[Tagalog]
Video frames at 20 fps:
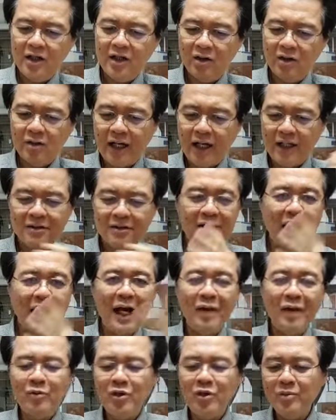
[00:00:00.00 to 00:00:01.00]
O kahit yung
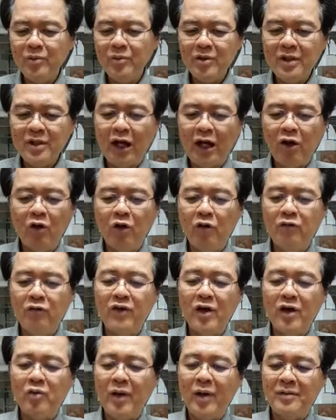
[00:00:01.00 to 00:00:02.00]
naamoy mo,
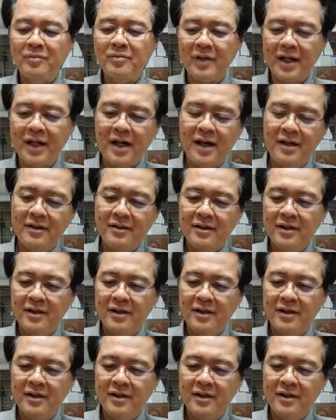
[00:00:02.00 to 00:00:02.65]
na-overwhelm ka.